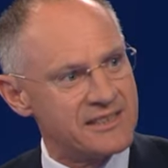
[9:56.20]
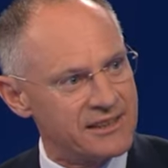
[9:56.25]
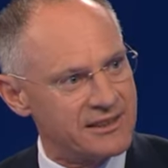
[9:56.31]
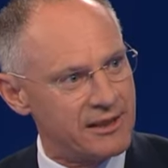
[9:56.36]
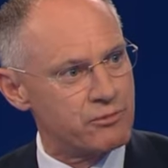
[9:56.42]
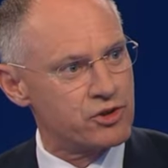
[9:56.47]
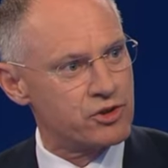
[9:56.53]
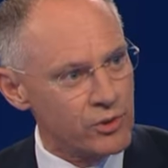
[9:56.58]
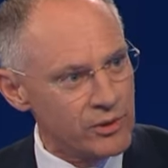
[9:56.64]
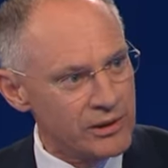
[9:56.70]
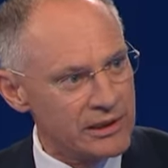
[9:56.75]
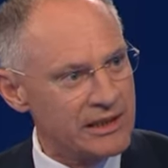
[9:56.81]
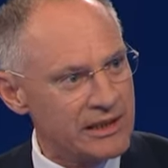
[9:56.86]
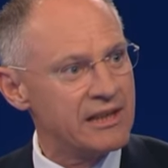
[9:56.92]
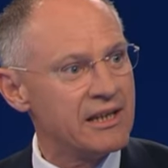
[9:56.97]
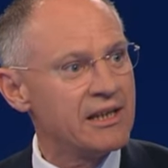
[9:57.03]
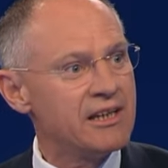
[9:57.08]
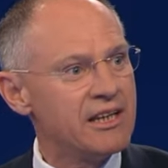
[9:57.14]
haben, stündlich
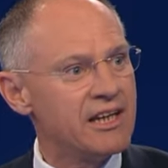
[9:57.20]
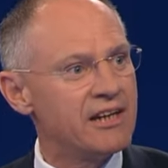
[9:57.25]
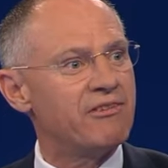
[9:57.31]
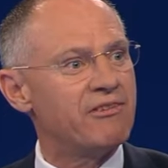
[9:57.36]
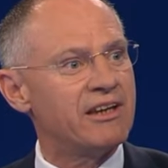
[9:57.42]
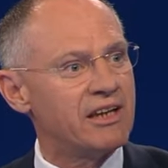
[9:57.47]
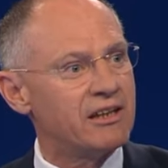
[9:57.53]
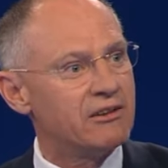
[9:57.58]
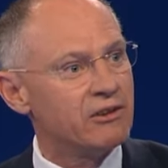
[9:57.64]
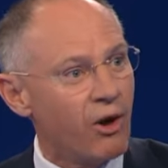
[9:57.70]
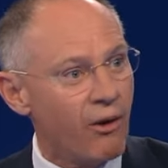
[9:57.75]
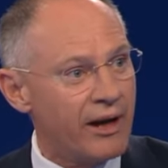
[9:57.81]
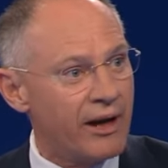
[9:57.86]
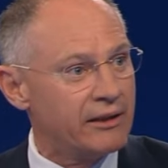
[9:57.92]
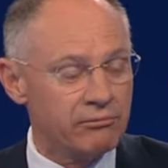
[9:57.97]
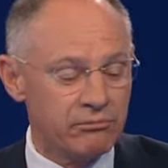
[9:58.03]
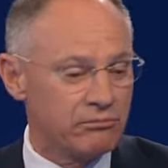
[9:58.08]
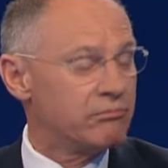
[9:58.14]
irgendwelche
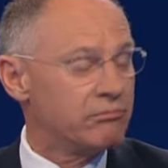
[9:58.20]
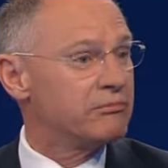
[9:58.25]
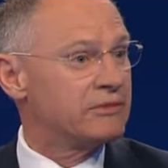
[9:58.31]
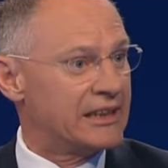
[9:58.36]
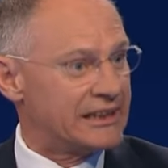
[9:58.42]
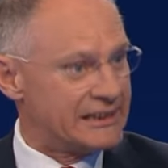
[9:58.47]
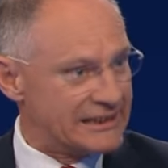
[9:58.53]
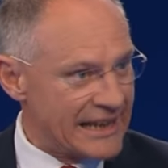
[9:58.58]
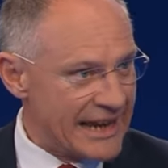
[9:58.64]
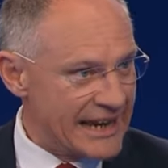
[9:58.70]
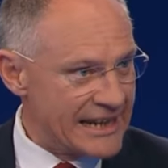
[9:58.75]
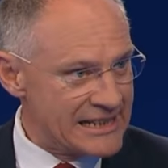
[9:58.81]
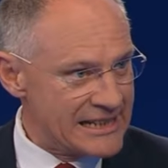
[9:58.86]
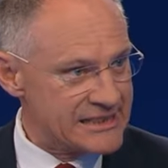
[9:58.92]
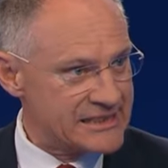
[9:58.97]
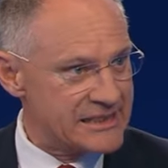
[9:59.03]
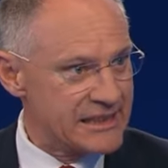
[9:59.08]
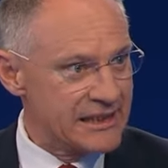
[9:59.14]
neuen
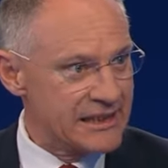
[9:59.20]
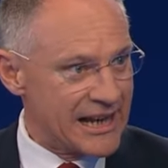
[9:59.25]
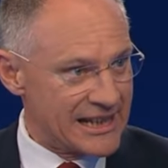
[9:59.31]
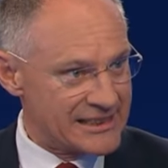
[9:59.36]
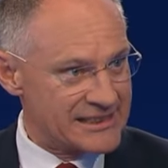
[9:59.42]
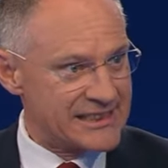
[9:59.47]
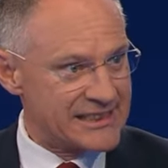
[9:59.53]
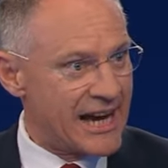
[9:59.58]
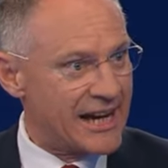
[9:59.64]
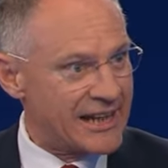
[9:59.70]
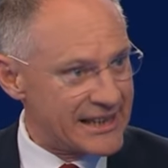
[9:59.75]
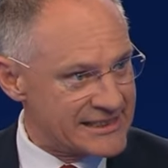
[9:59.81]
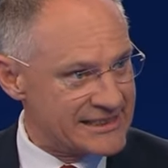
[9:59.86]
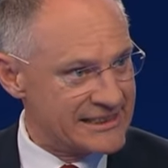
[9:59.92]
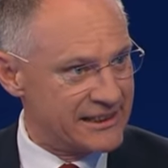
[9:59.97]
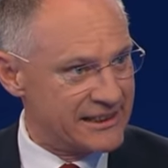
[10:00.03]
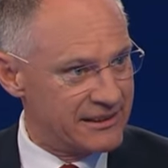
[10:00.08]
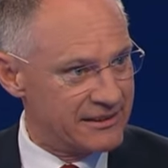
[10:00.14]
Details ans
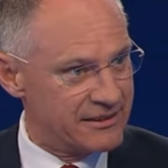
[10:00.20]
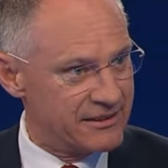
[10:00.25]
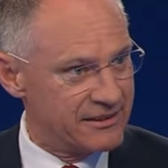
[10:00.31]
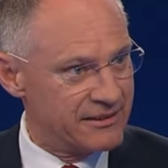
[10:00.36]
Tageslicht.